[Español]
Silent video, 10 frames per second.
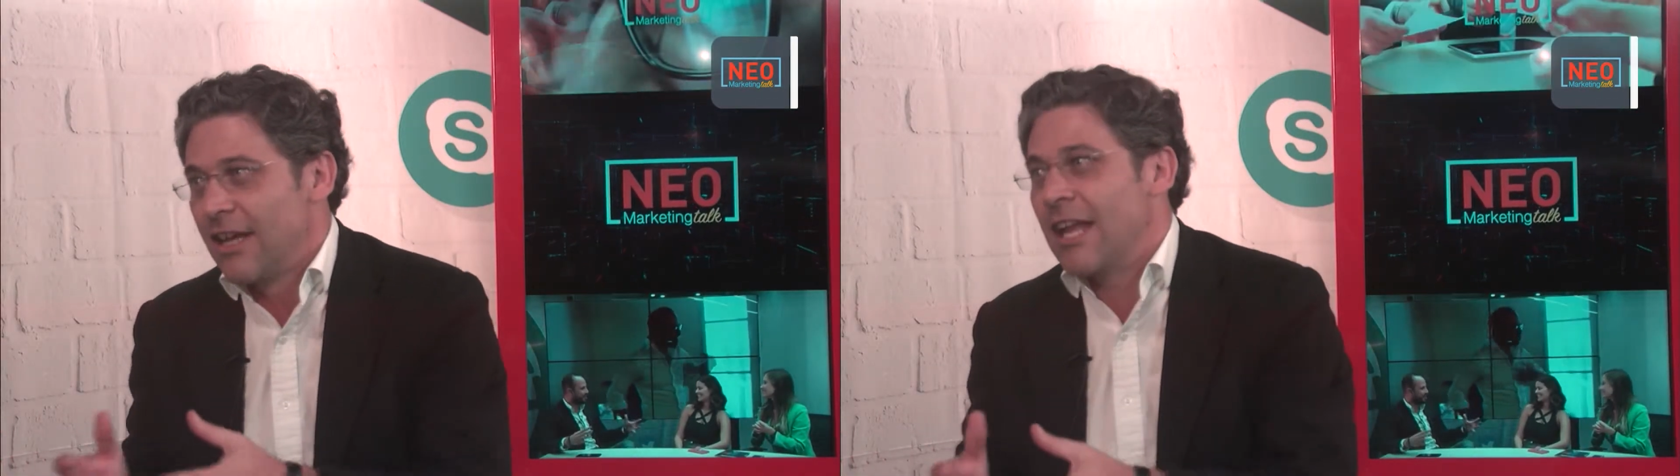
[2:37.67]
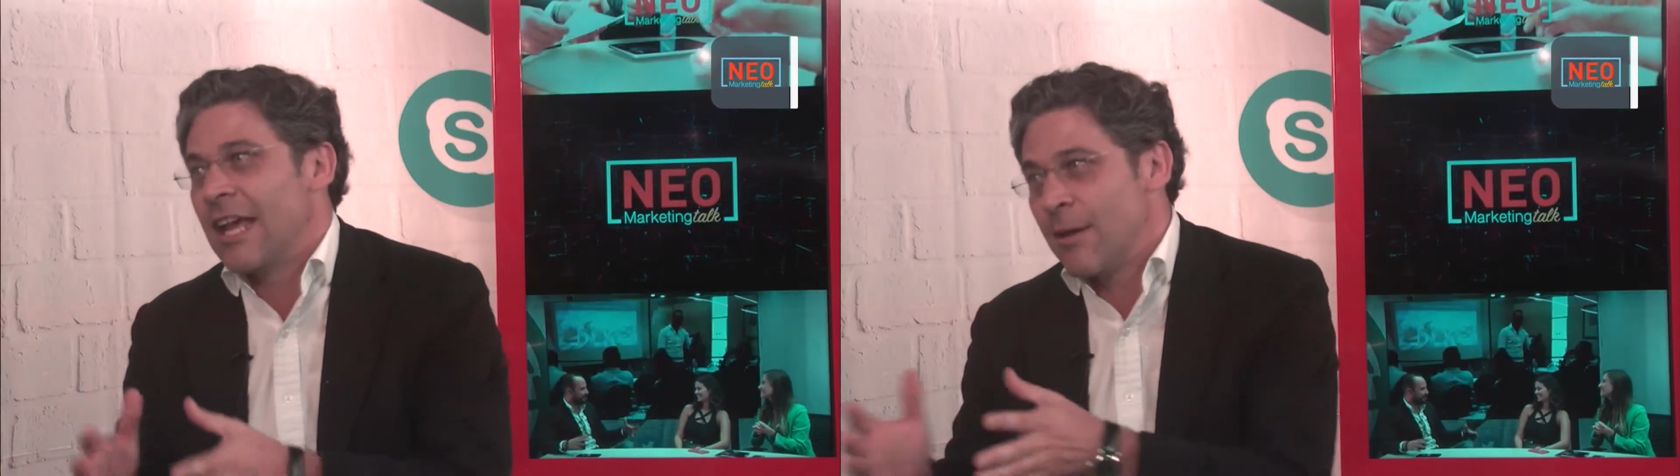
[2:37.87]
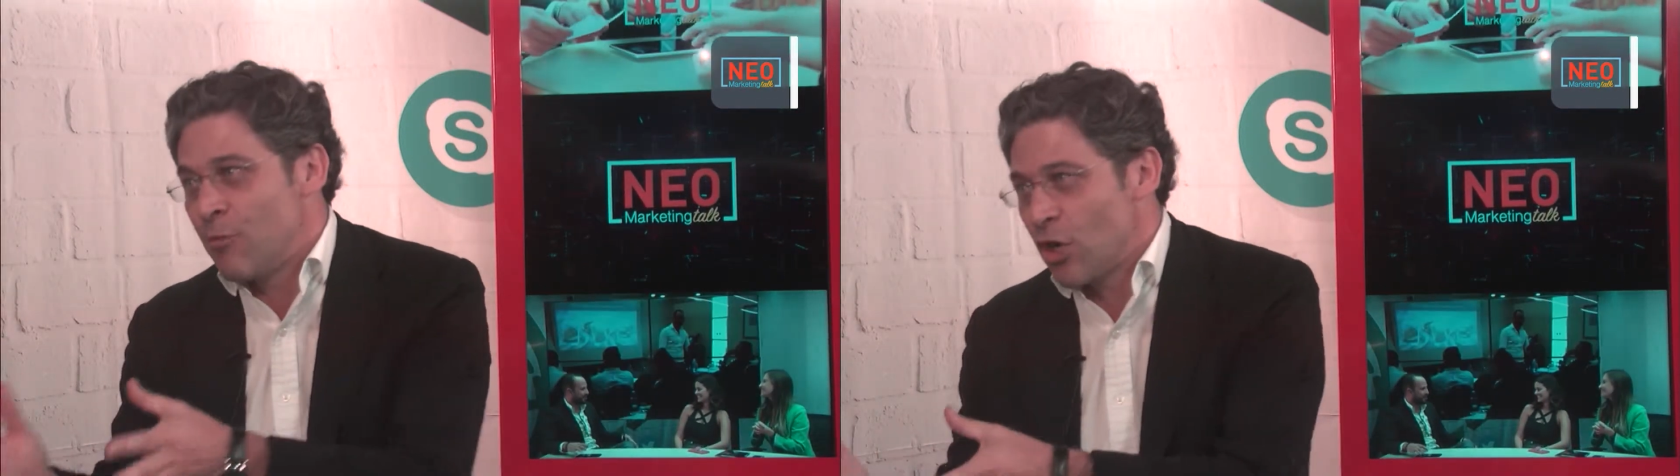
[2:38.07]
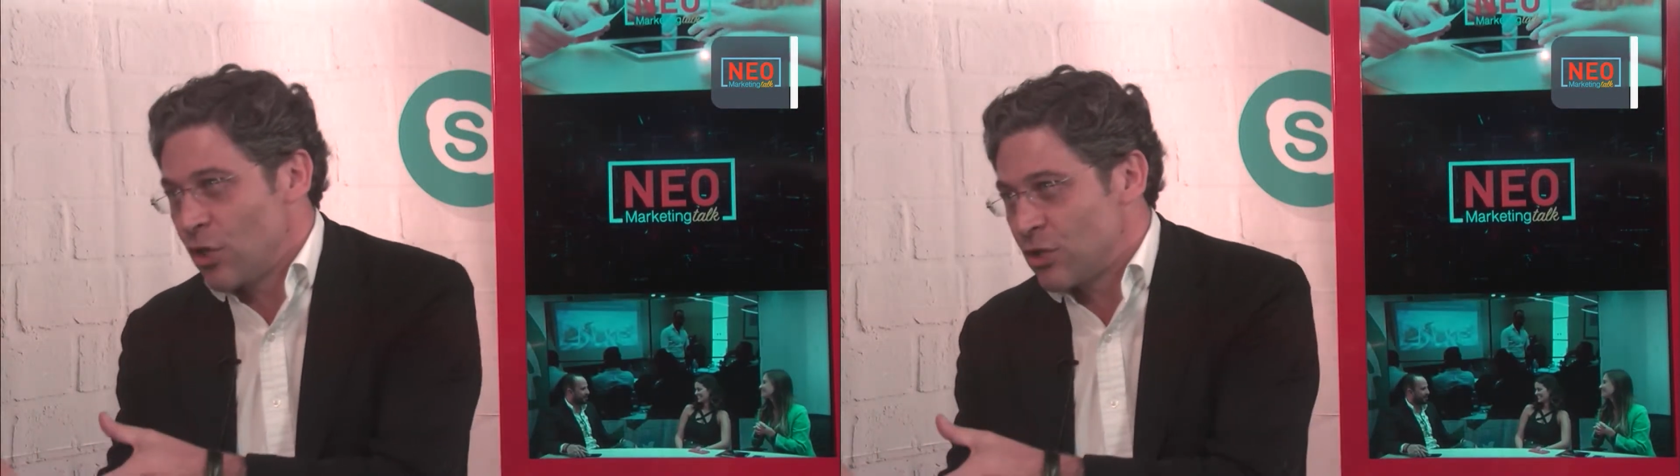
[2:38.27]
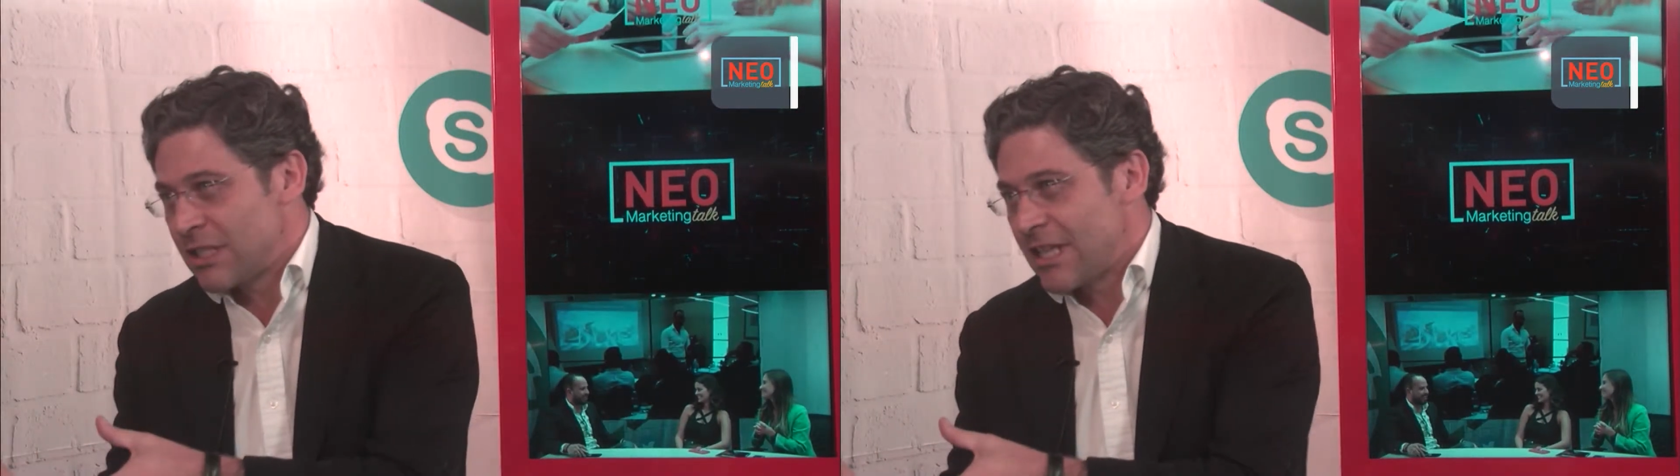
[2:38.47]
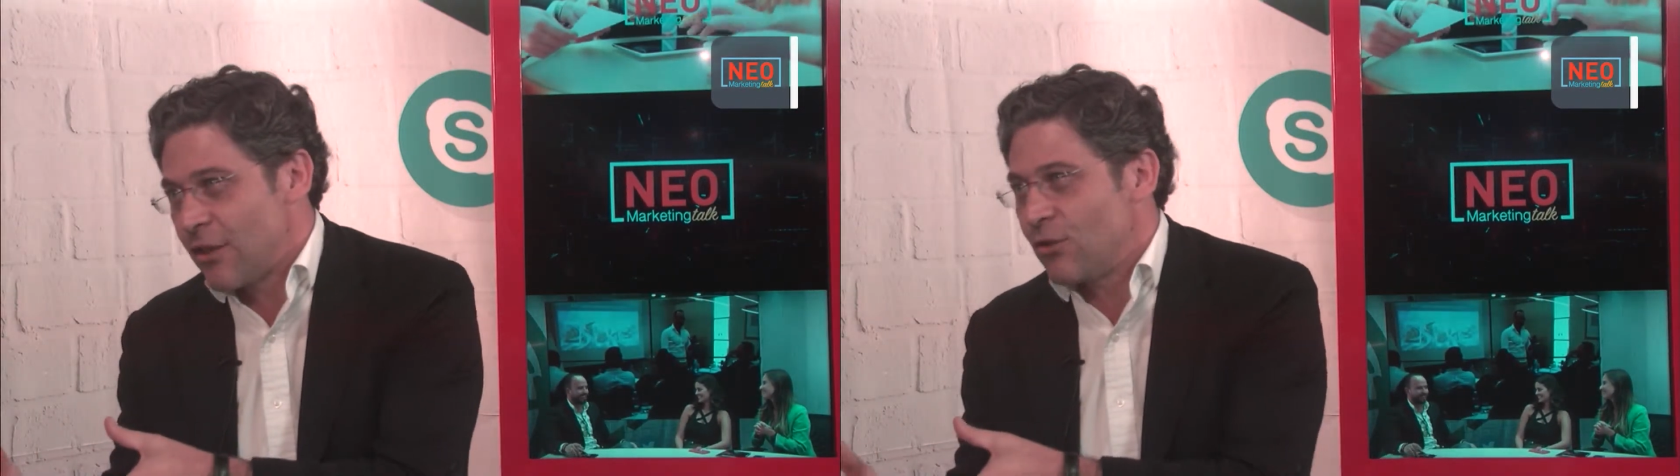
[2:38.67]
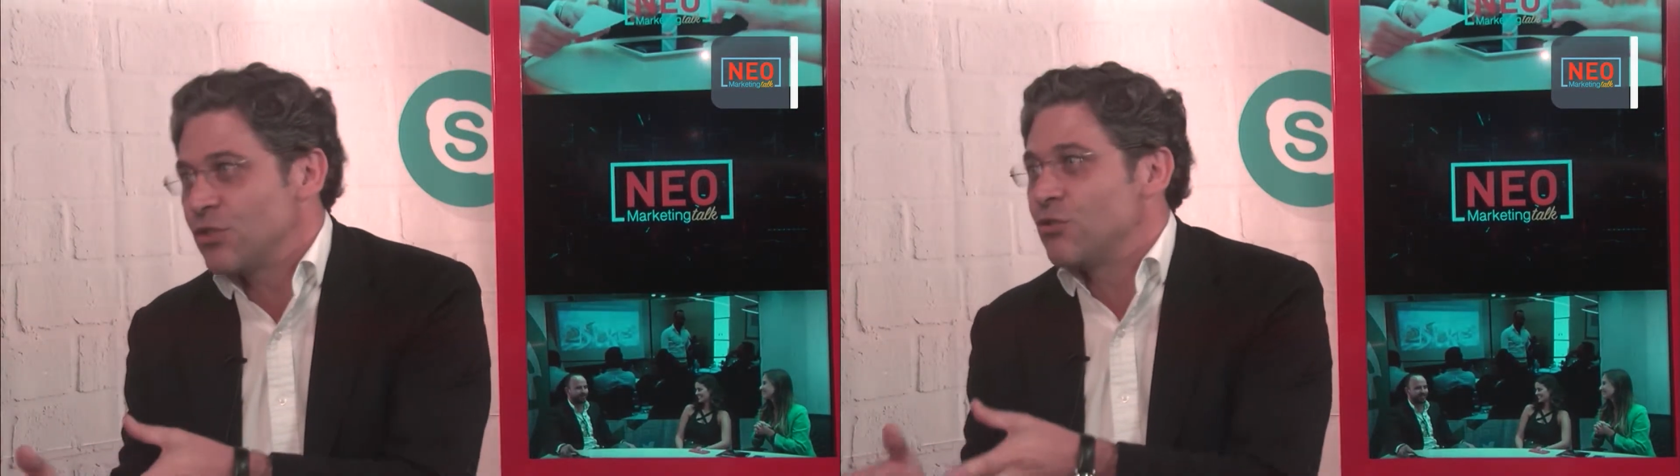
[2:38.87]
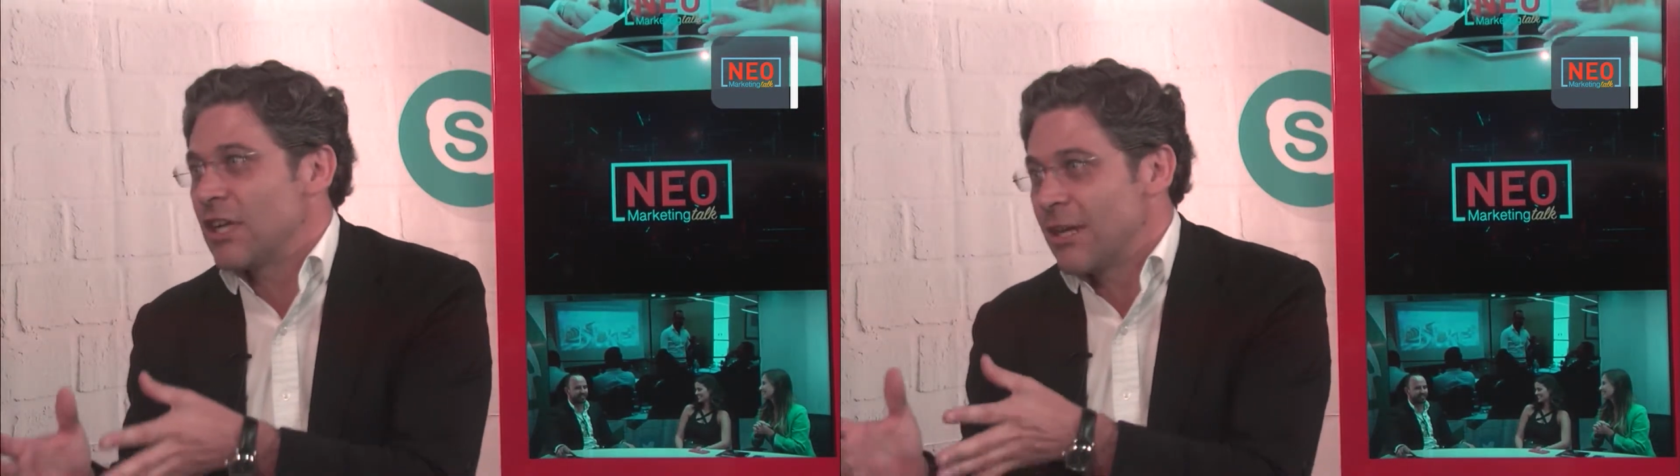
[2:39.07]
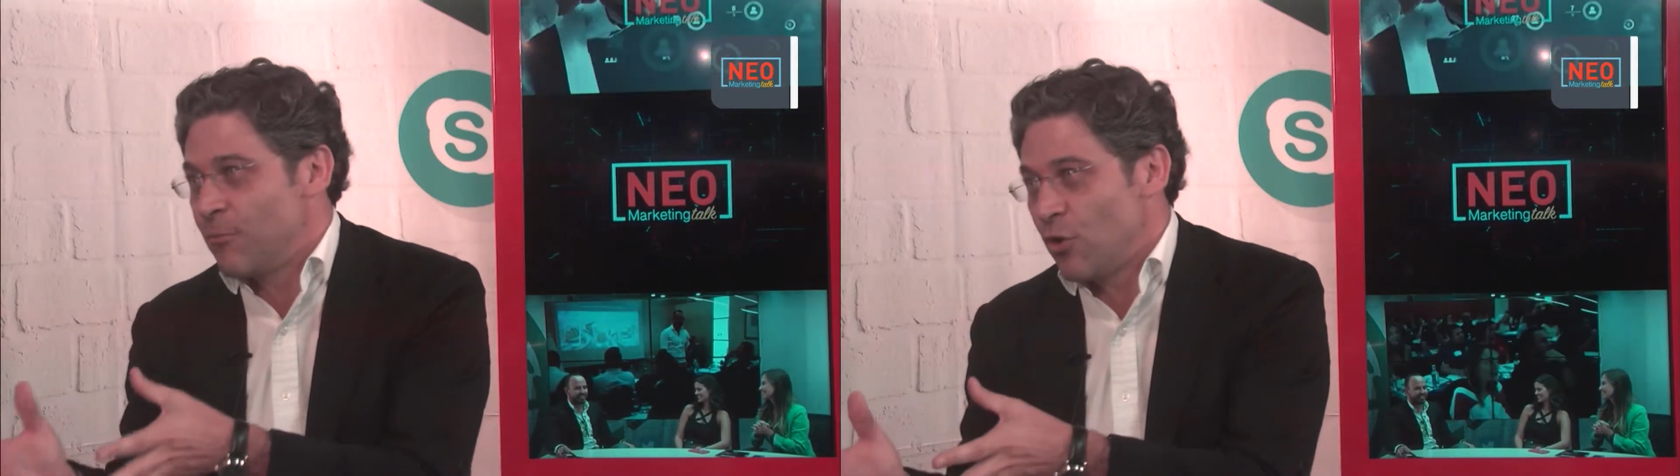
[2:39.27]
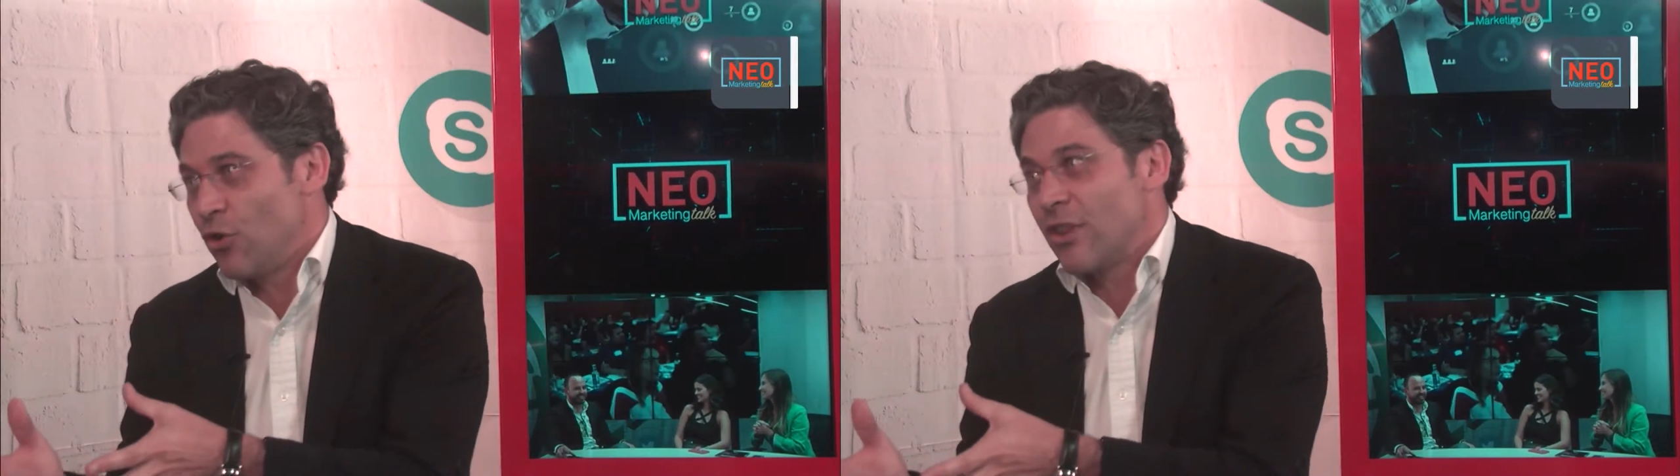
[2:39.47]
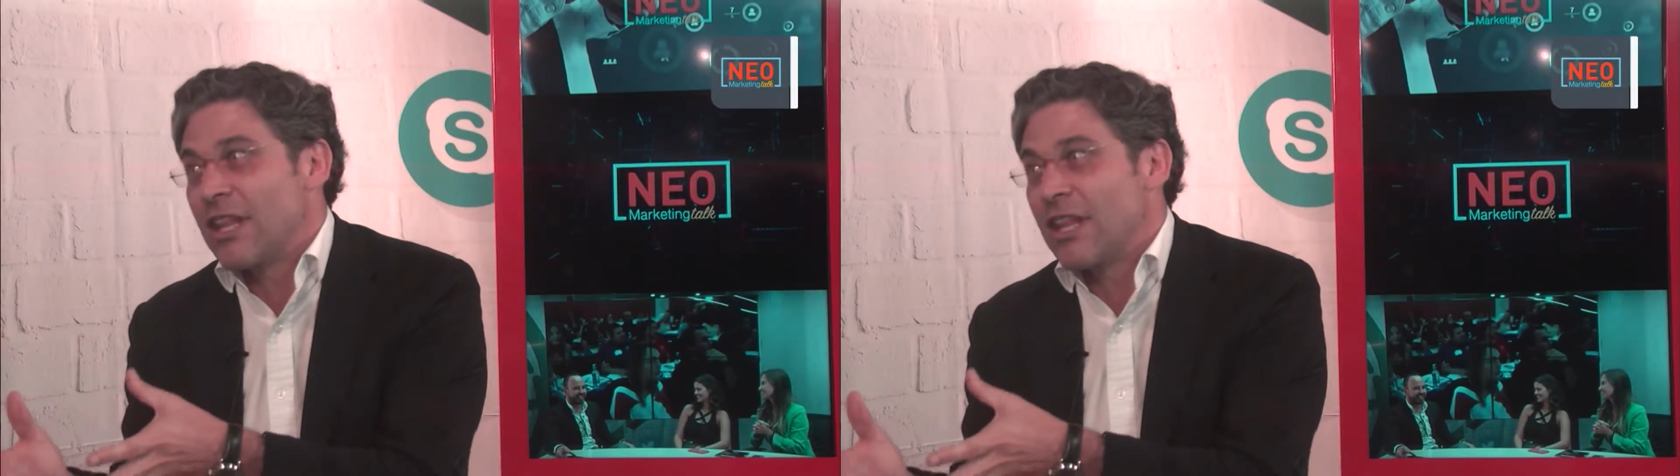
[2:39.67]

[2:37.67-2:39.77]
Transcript: El ejemplo que nos has dado es un ejemplo